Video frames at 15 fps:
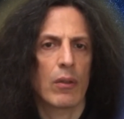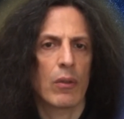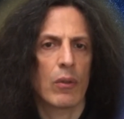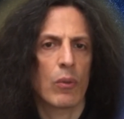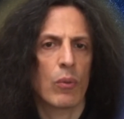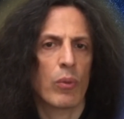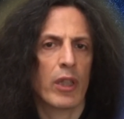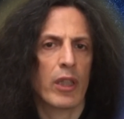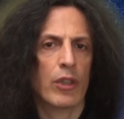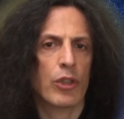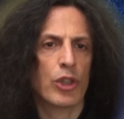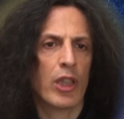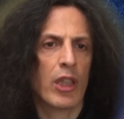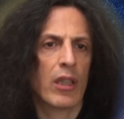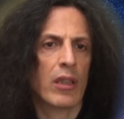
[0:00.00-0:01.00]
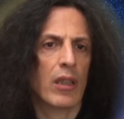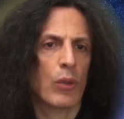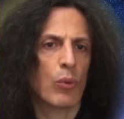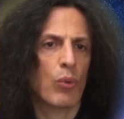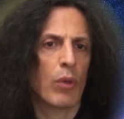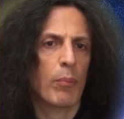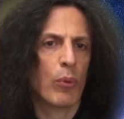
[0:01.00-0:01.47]
una certa
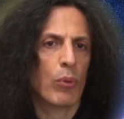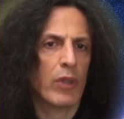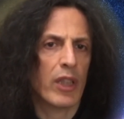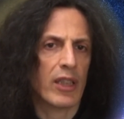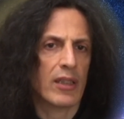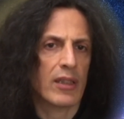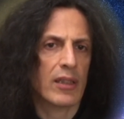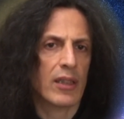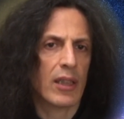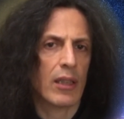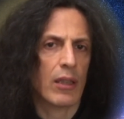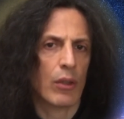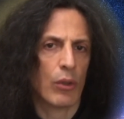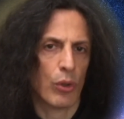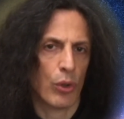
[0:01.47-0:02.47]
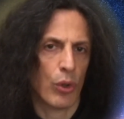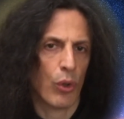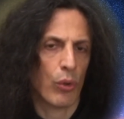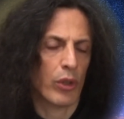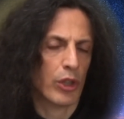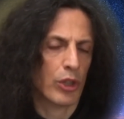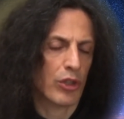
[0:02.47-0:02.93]
tua prudenza,
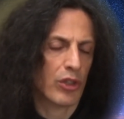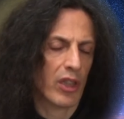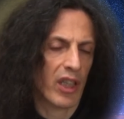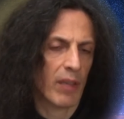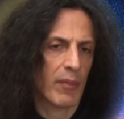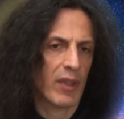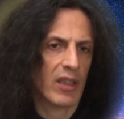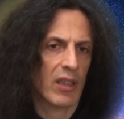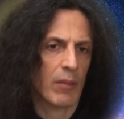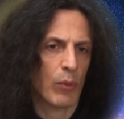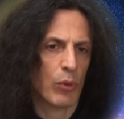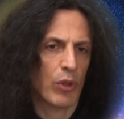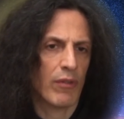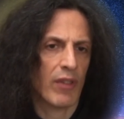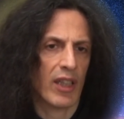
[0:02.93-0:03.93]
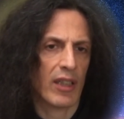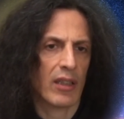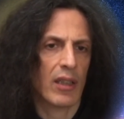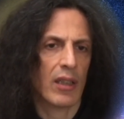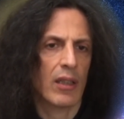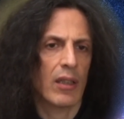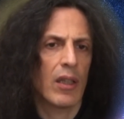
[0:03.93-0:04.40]
non necessariamente
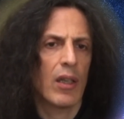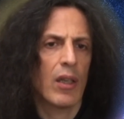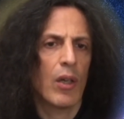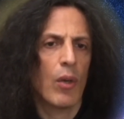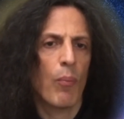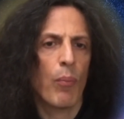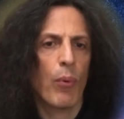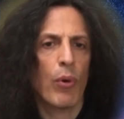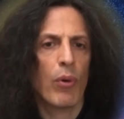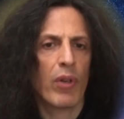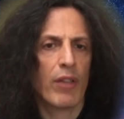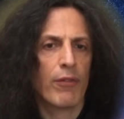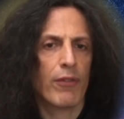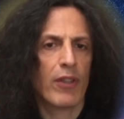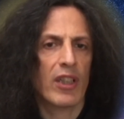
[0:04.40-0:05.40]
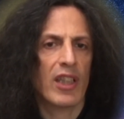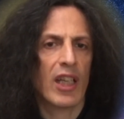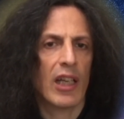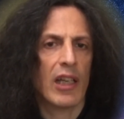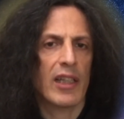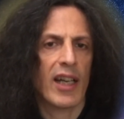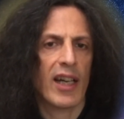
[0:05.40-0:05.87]
motivata, può
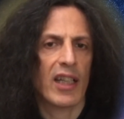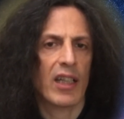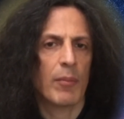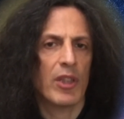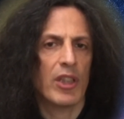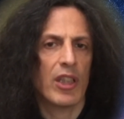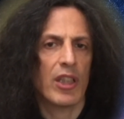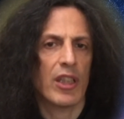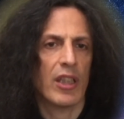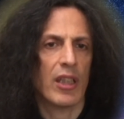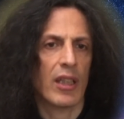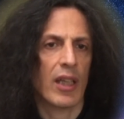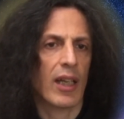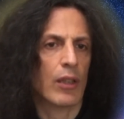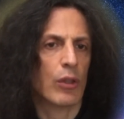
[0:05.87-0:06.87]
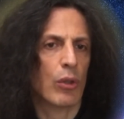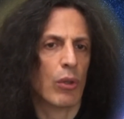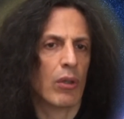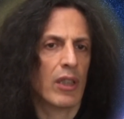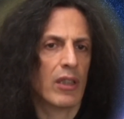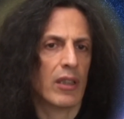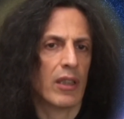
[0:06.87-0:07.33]
raffreddare gli animi di chi,
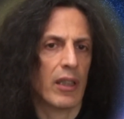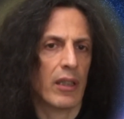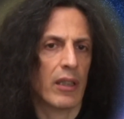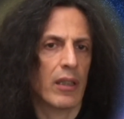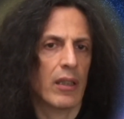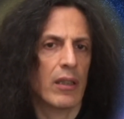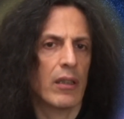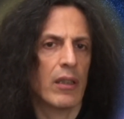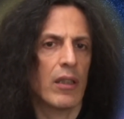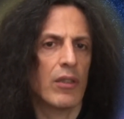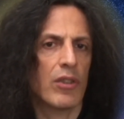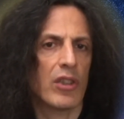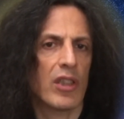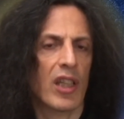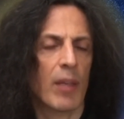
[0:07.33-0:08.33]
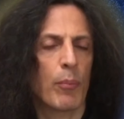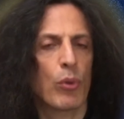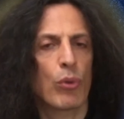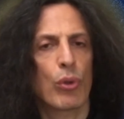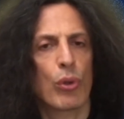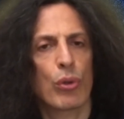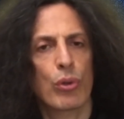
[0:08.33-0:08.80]
attorno a te, desidera
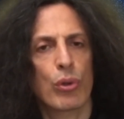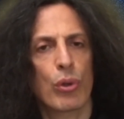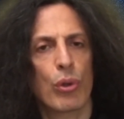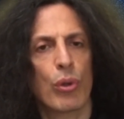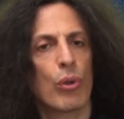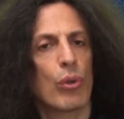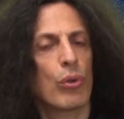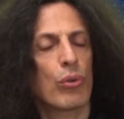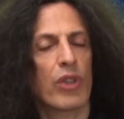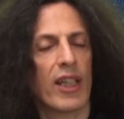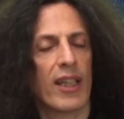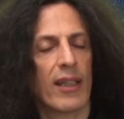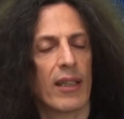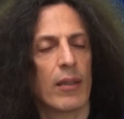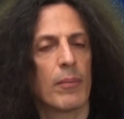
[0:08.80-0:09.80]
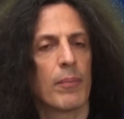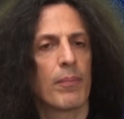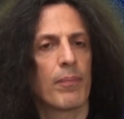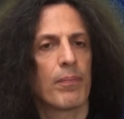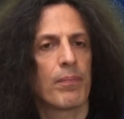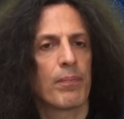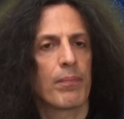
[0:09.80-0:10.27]
piuttosto osare.
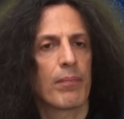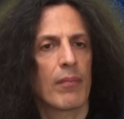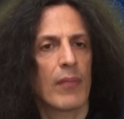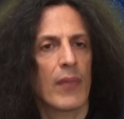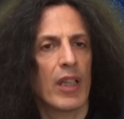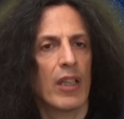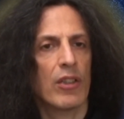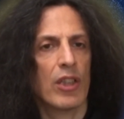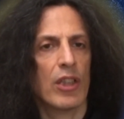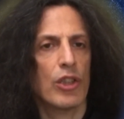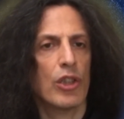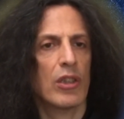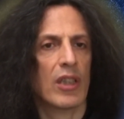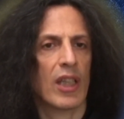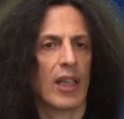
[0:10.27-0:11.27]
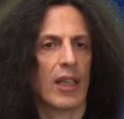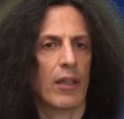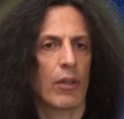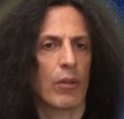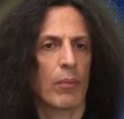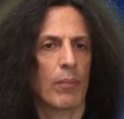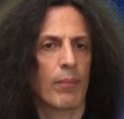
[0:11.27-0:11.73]

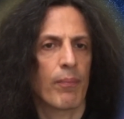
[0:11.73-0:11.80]
Sagittario,